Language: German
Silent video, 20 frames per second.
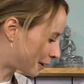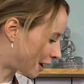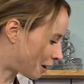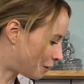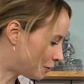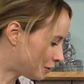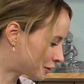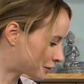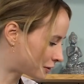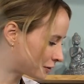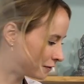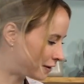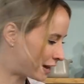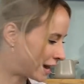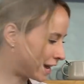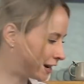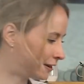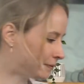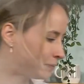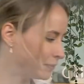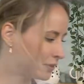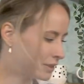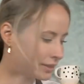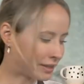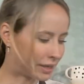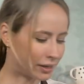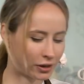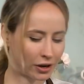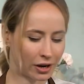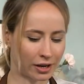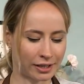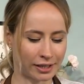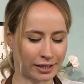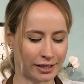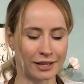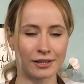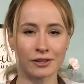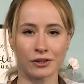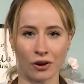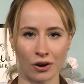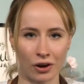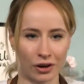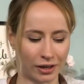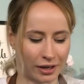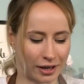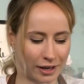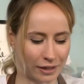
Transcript: braun zu werden, dann könnt ihr das Curry